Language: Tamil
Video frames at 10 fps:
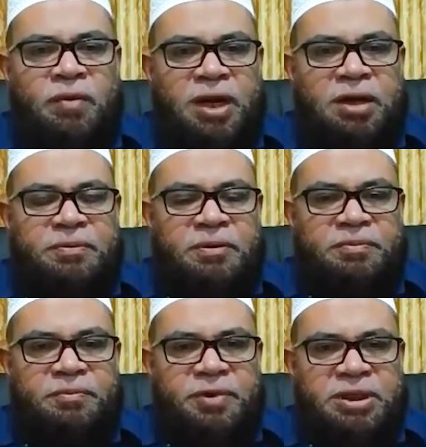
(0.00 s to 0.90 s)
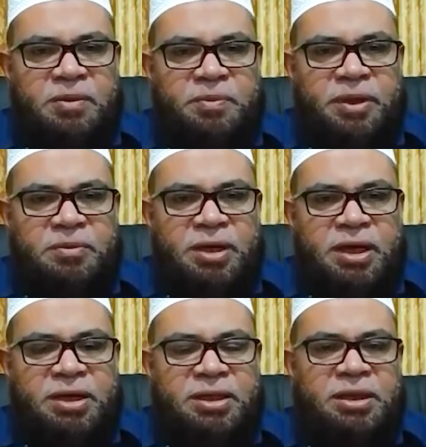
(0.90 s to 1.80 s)
வாலிபம்
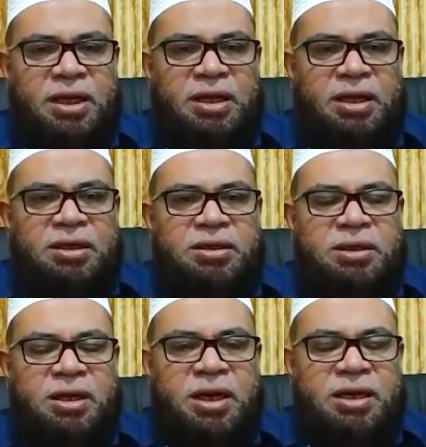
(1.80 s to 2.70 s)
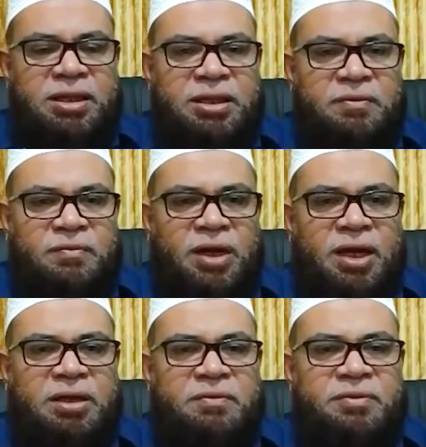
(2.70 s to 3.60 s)
விற்கப்படுமாக இருந்தால் நான் அதை
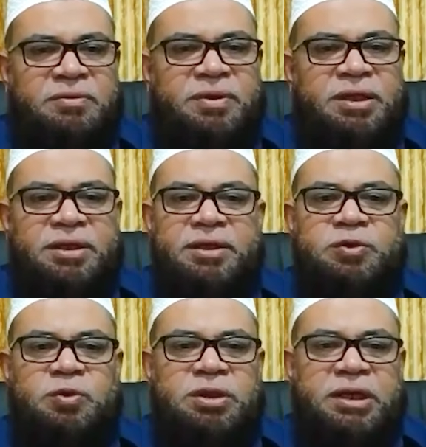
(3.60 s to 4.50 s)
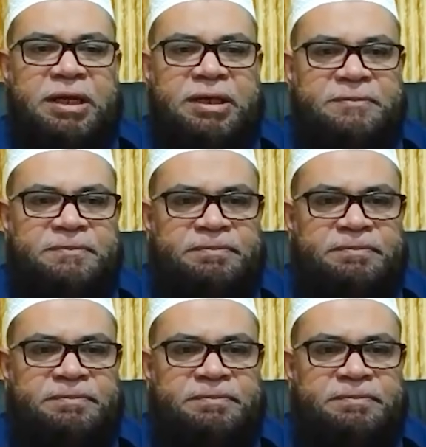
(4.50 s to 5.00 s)
வாங்கி விடுவேன் என்று சொல்கிறார்